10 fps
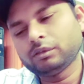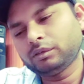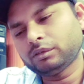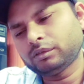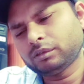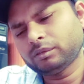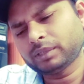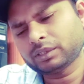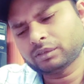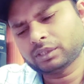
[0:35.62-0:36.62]
तो
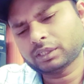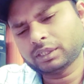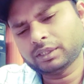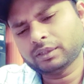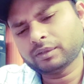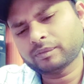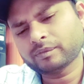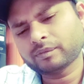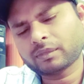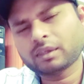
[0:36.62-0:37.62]
मैं सोचा कि
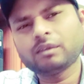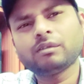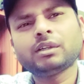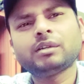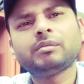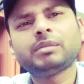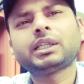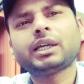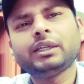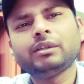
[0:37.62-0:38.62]
क्यों ना
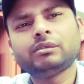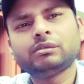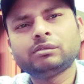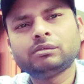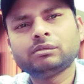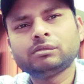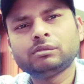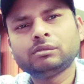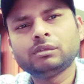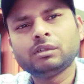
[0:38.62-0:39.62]
बता ही दूँ
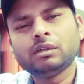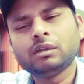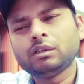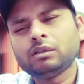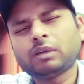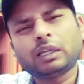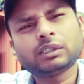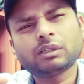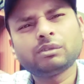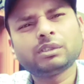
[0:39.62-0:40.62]
तो
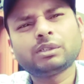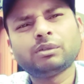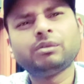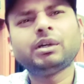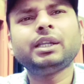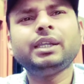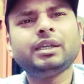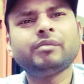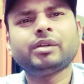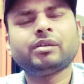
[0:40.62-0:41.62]
ऐसा कुछ हुआ नहीं
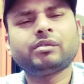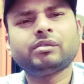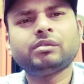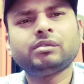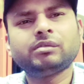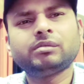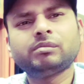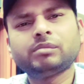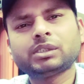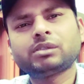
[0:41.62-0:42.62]
है मेरे को
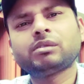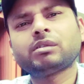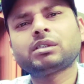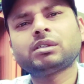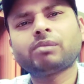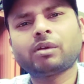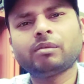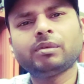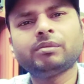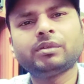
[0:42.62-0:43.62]
बस थोड़ा सा
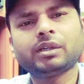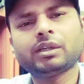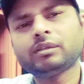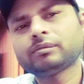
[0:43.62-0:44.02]
प्रॉब्लम हो गया है